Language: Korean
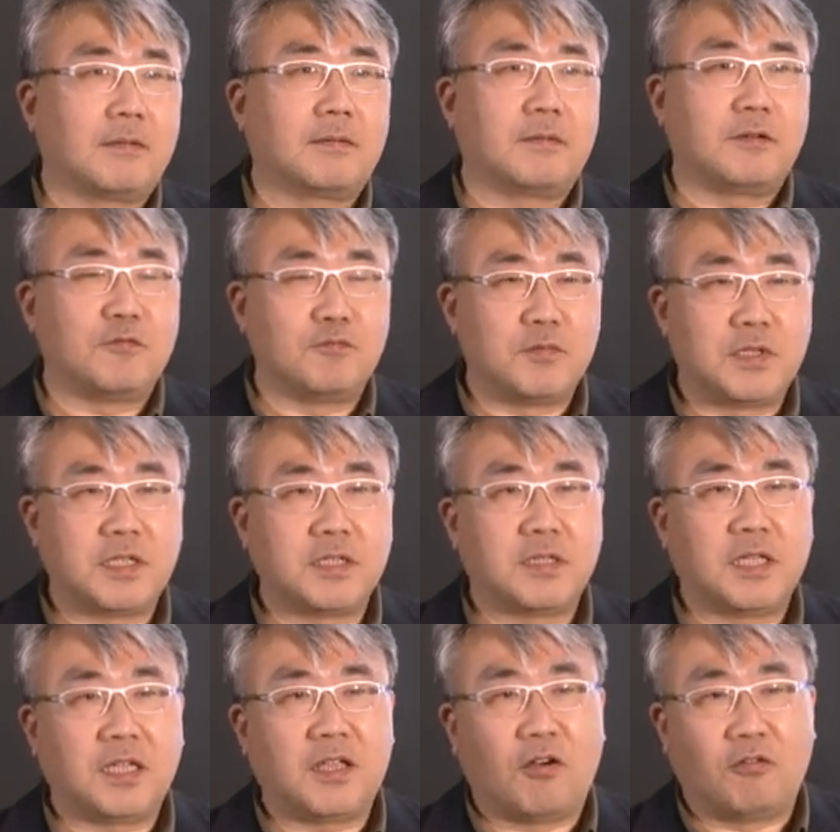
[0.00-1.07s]
것들이
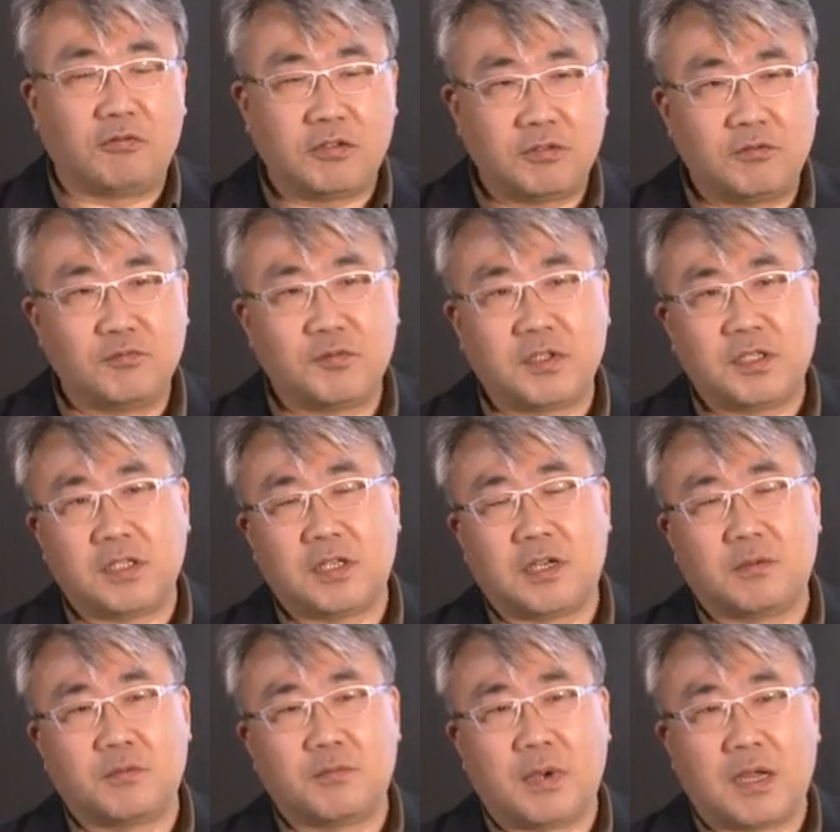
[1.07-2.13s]
움직이는데 이게 어디서 움직이냐
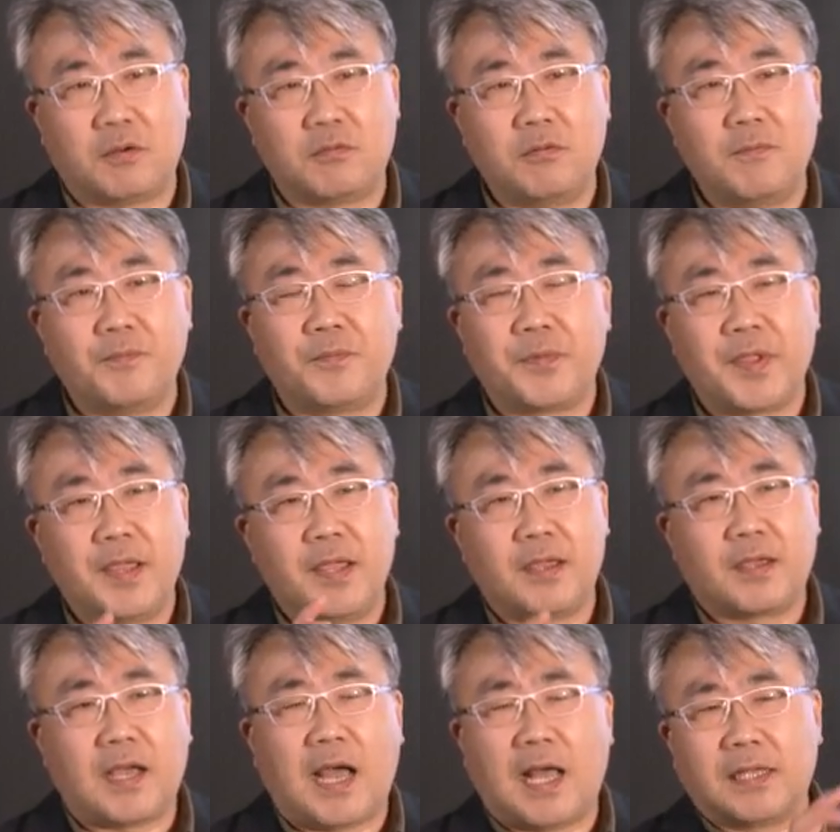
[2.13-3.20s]
하면 바로
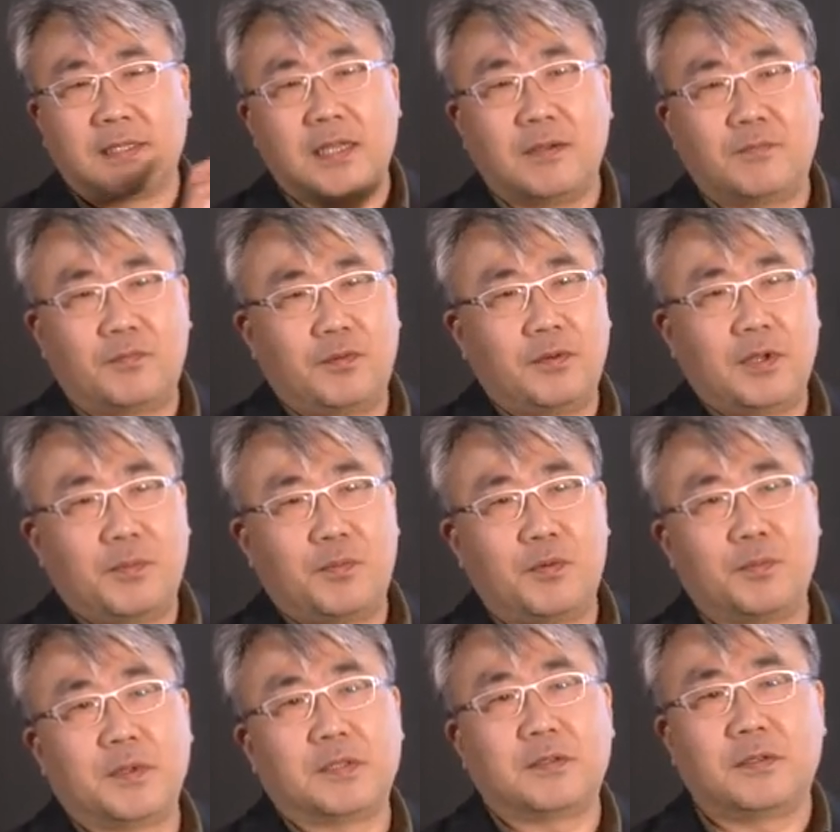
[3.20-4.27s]
가상
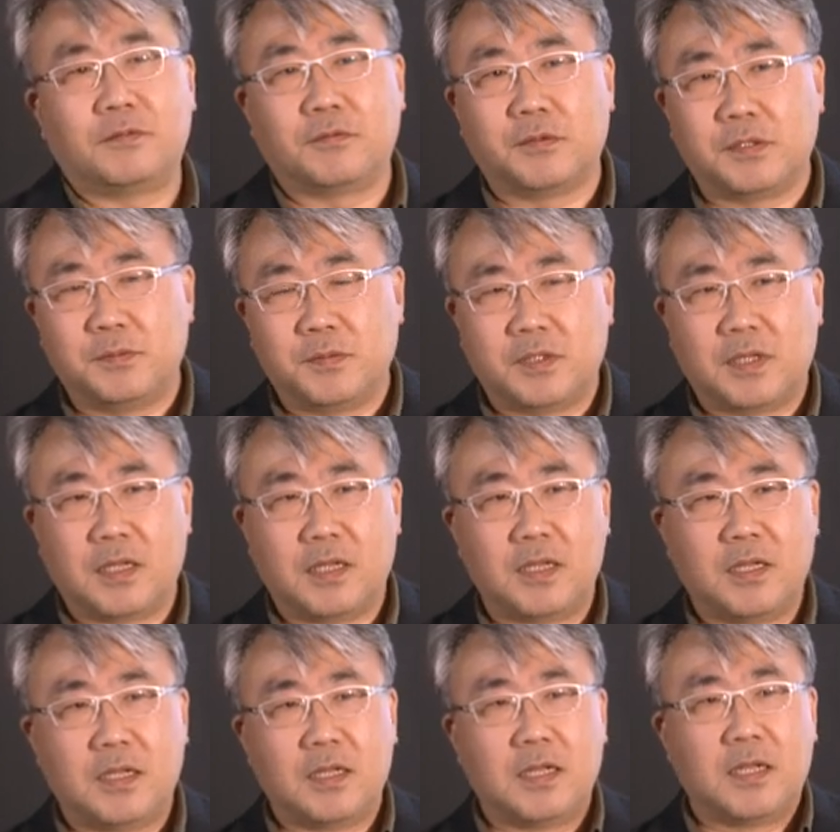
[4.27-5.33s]
플랫폼에서 이루어집니다.
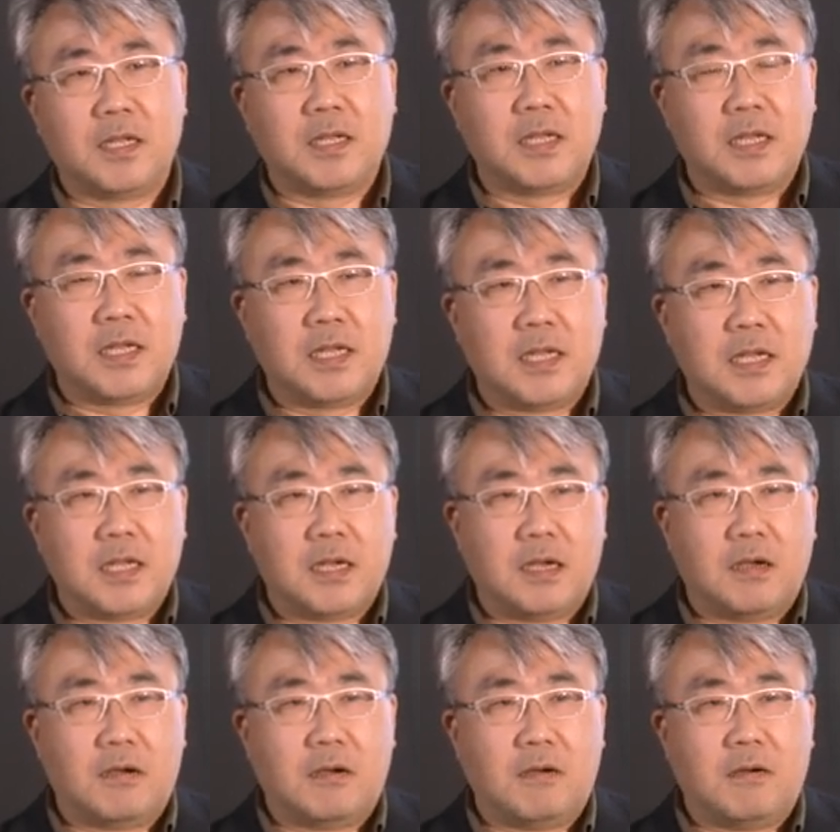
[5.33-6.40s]

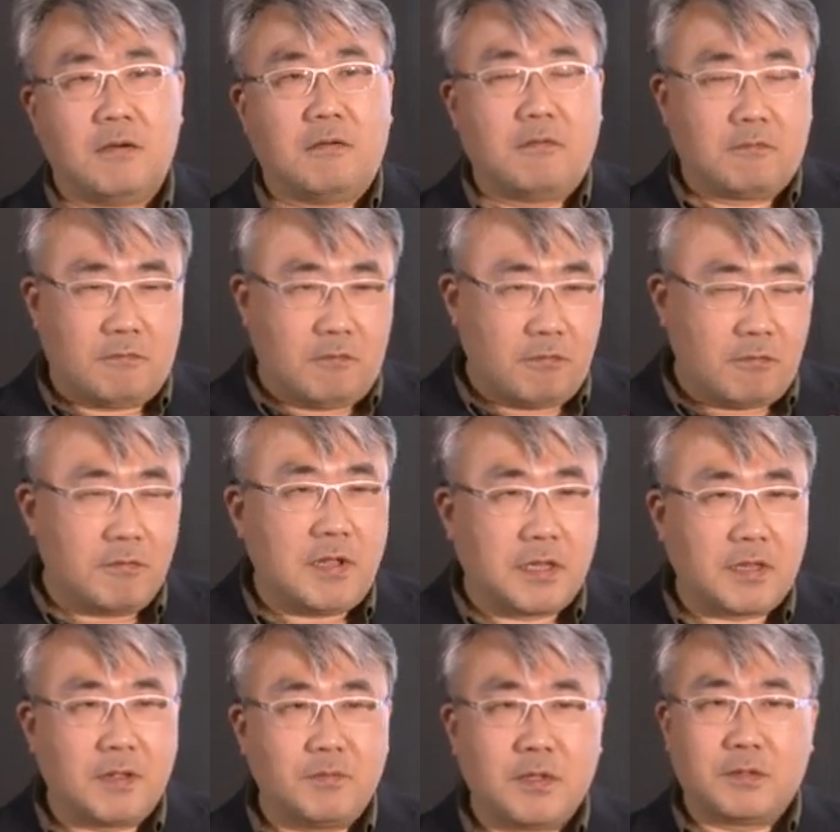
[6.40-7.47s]
어,
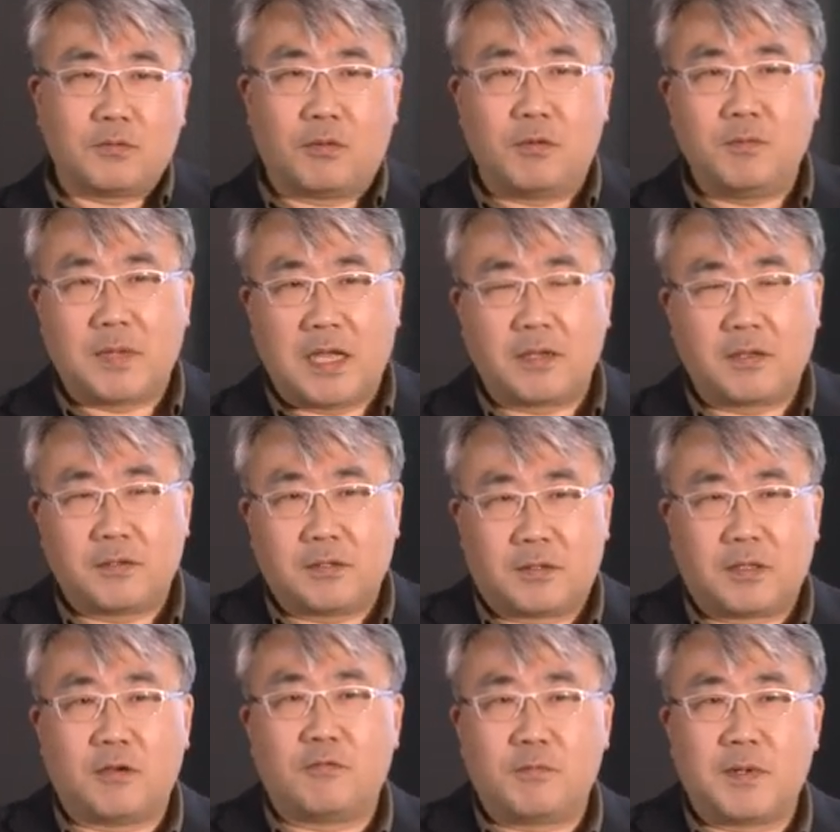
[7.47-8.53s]
코로나 때문에 조금
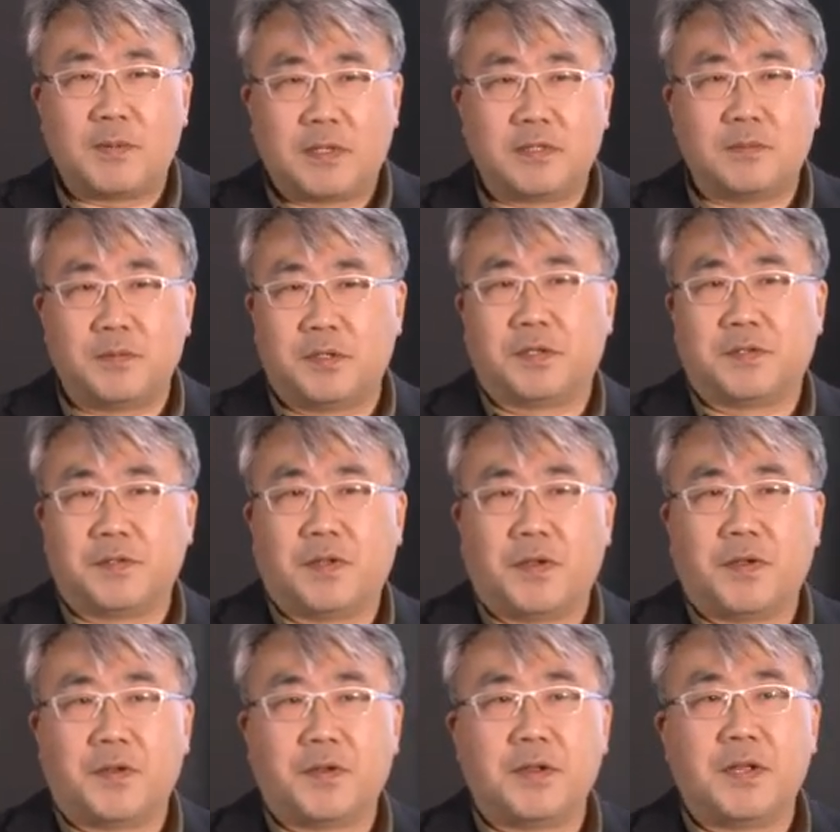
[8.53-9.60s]
당겨졌다고만 말씀드렸어요.
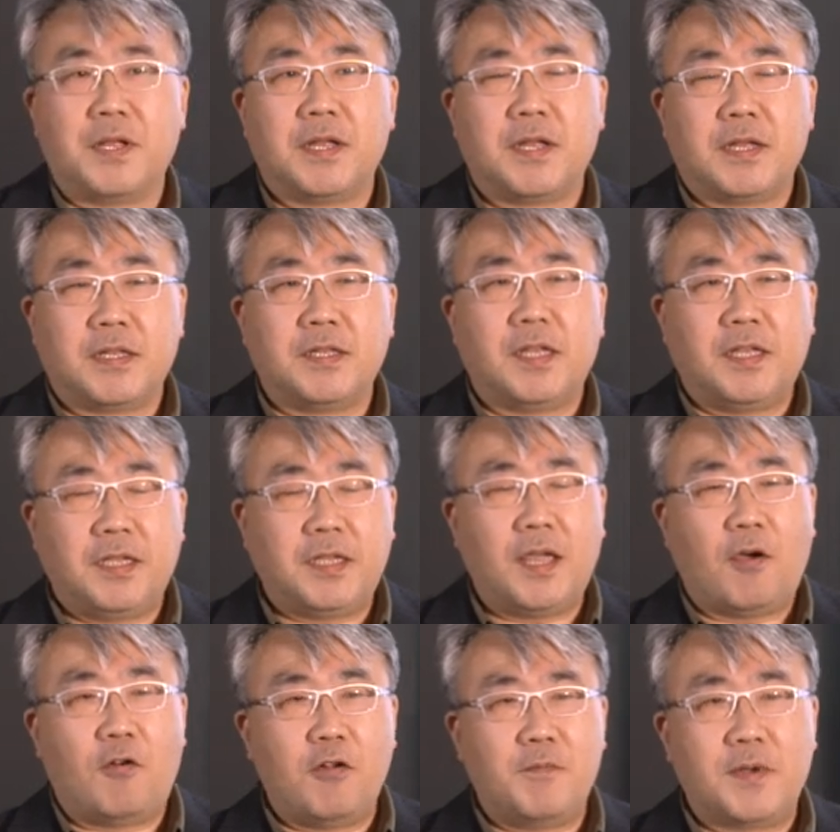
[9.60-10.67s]
근데 이게
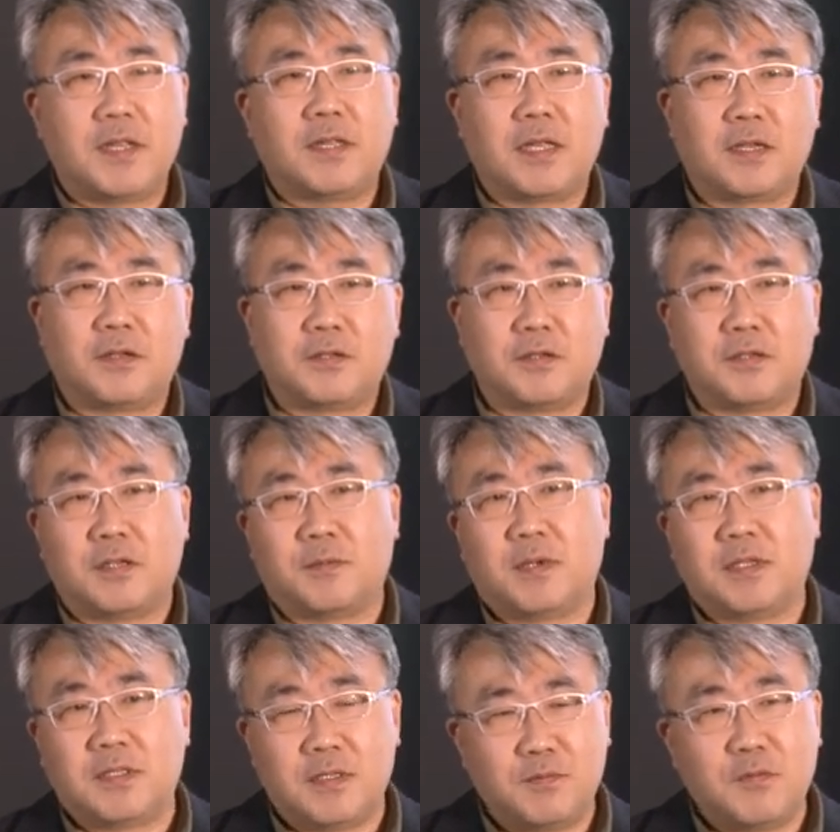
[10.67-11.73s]
얼마나 당겨졌냐면
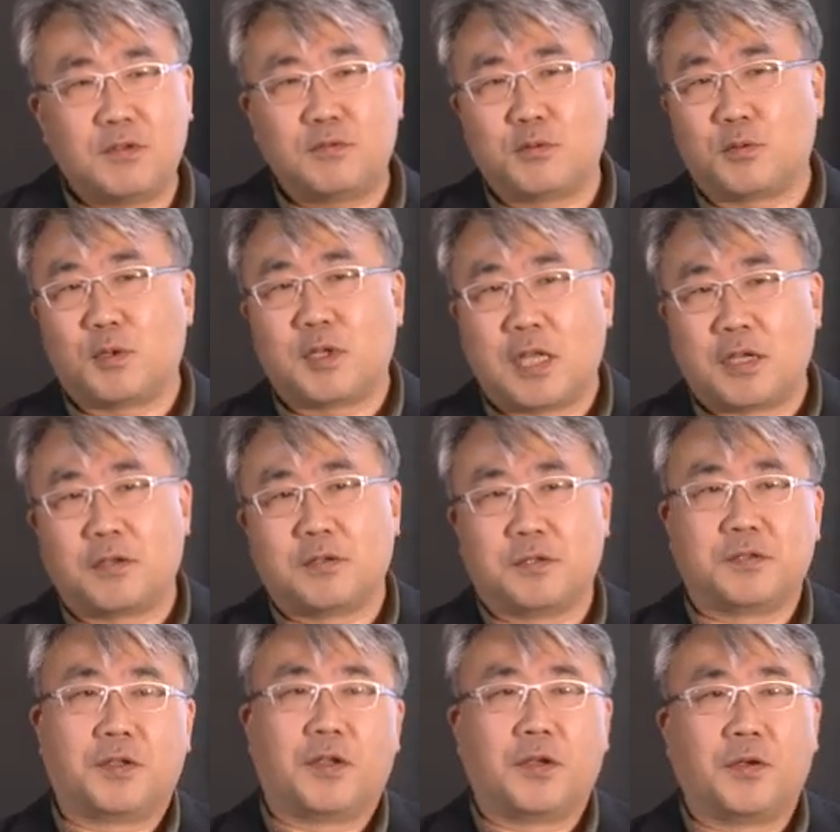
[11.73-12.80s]
한 10년 정도가
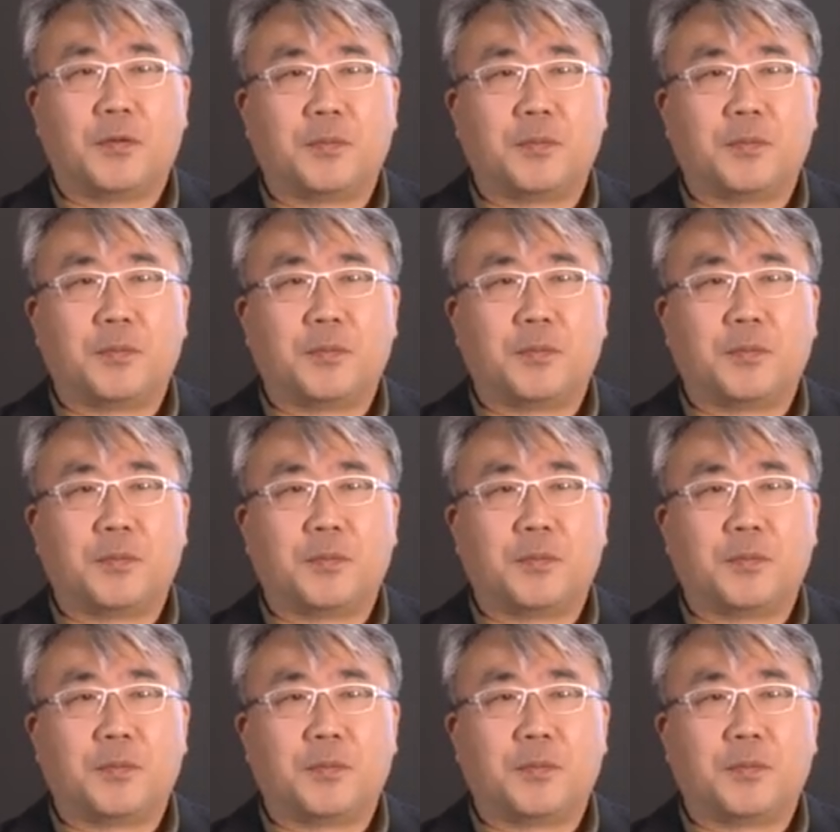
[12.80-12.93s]
당겨졌어요.